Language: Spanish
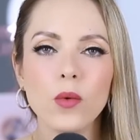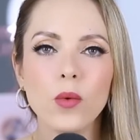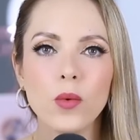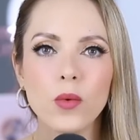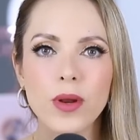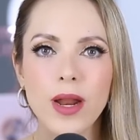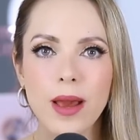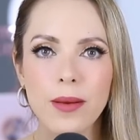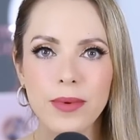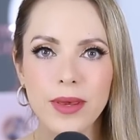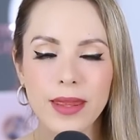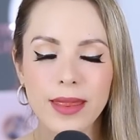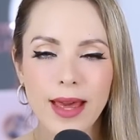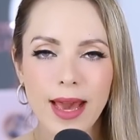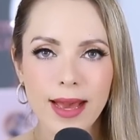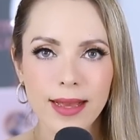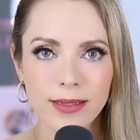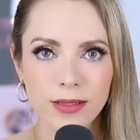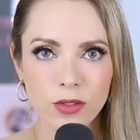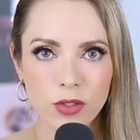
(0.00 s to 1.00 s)
una
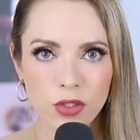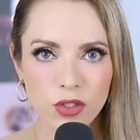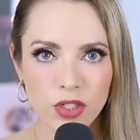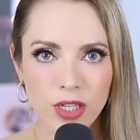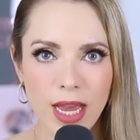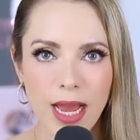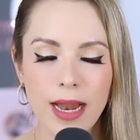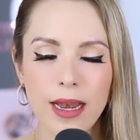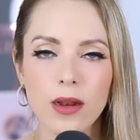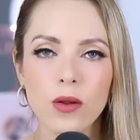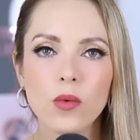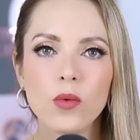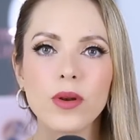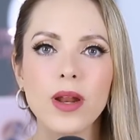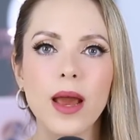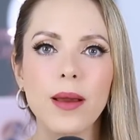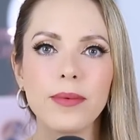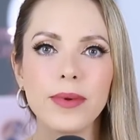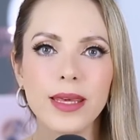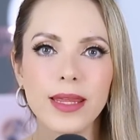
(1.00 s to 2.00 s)
vida social,
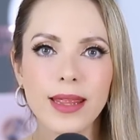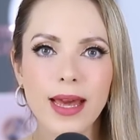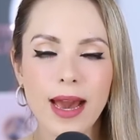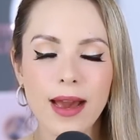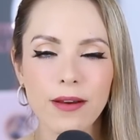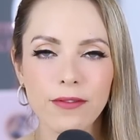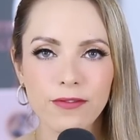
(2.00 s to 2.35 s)
una vida